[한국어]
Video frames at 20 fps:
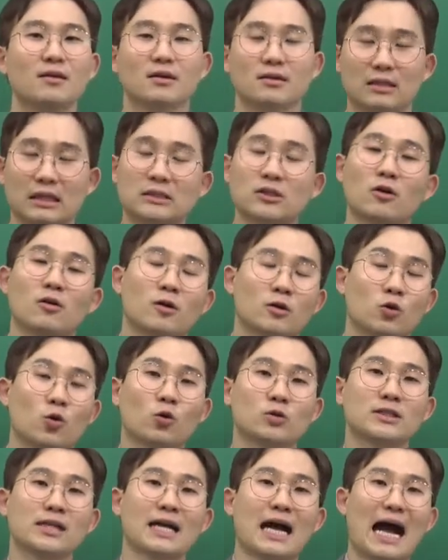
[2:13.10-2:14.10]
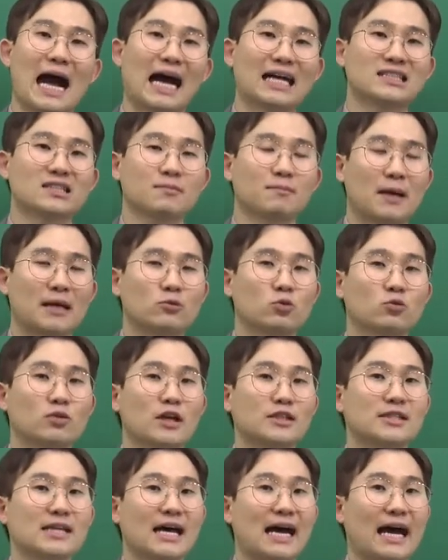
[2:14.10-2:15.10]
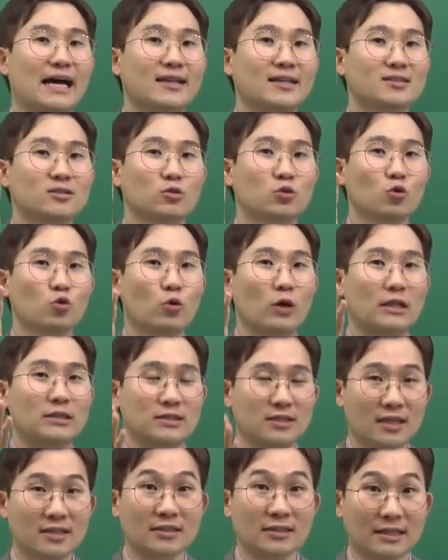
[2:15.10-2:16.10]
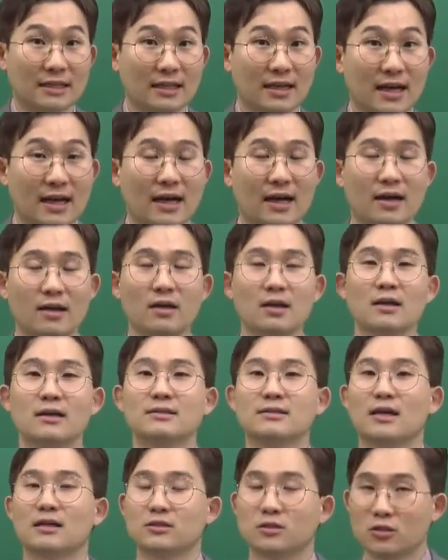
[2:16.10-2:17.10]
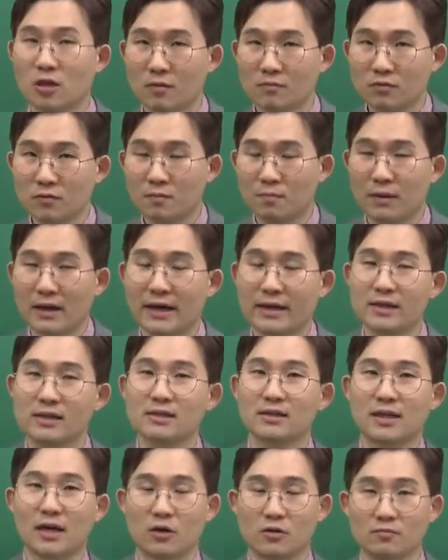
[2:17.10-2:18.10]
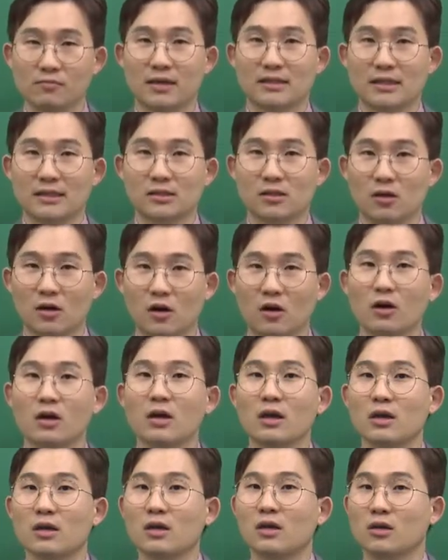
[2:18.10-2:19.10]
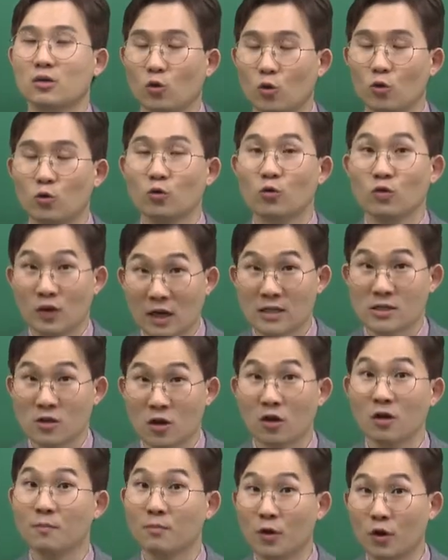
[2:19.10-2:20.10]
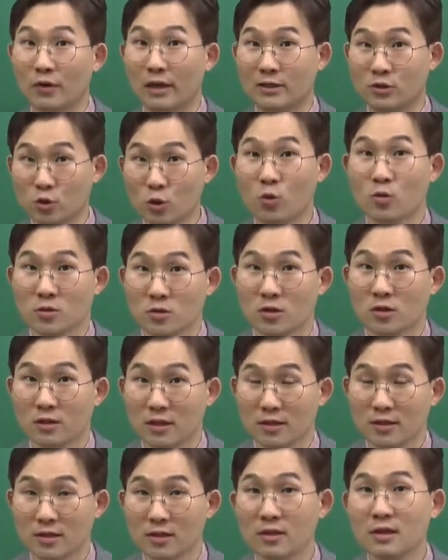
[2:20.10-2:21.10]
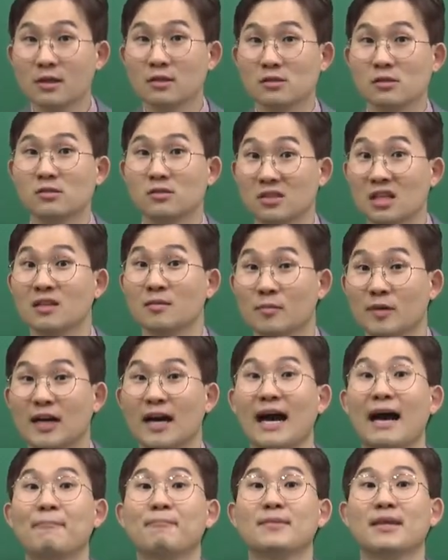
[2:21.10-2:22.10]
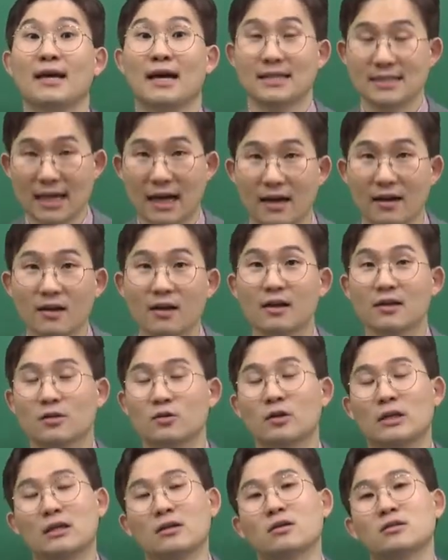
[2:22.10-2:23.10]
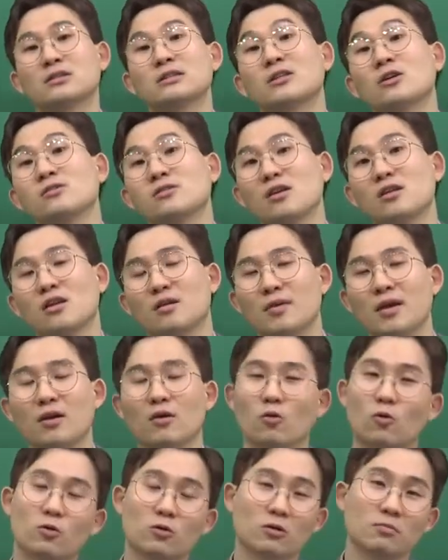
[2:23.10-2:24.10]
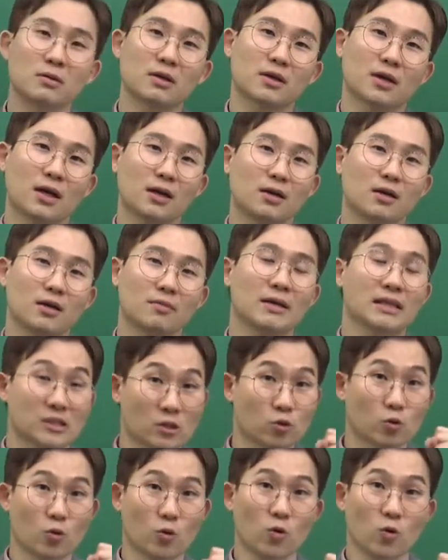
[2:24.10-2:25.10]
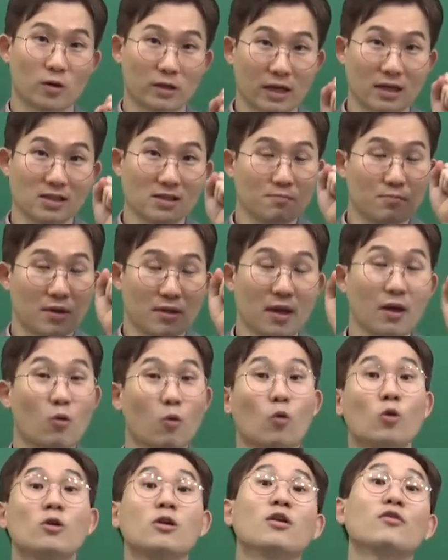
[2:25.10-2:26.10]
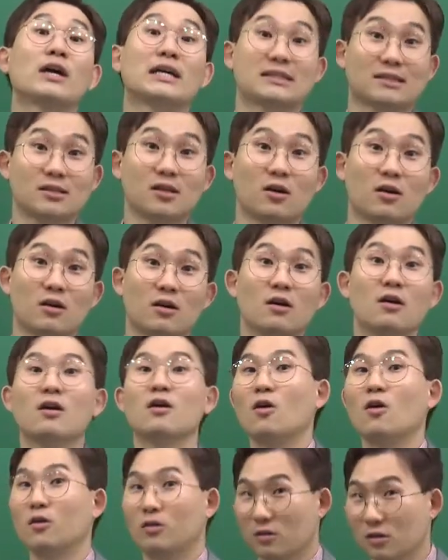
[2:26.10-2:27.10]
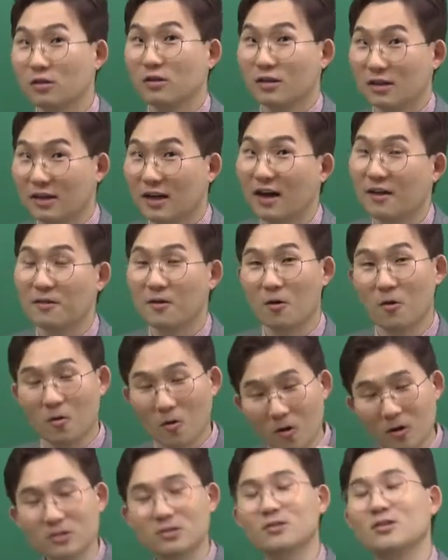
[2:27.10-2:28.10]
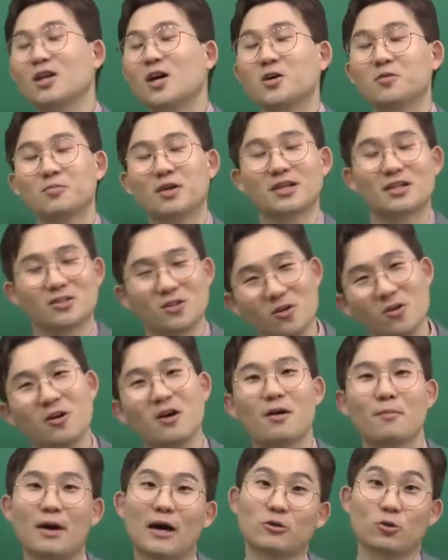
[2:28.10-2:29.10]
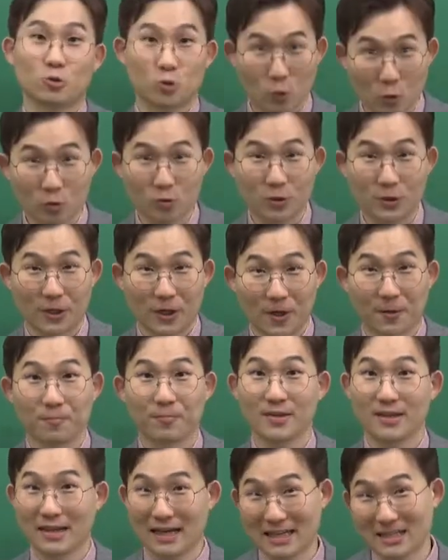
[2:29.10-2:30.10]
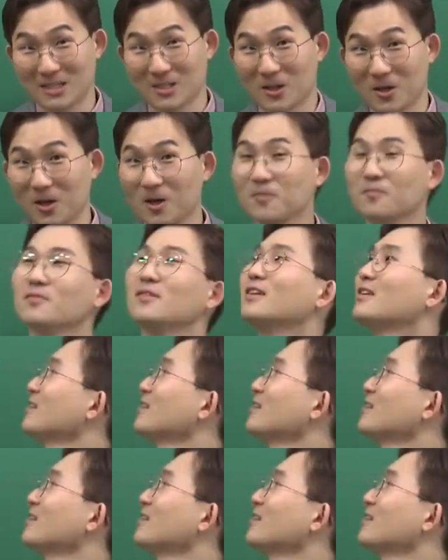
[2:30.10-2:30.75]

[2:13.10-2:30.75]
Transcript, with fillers: 그래서 교재가 아직 배송되지 않았어도 괜찮으니까 자, 첨부 파일 다운받아서 이 교육과정 변화 총정리를 선생님과 함께 하자. 그리고 이걸 선생님이 오르비 칼럼에서도 게시판에 올려놨어. 그러니까 거기서 다운받아서 봐도 좋고요. 알았죠?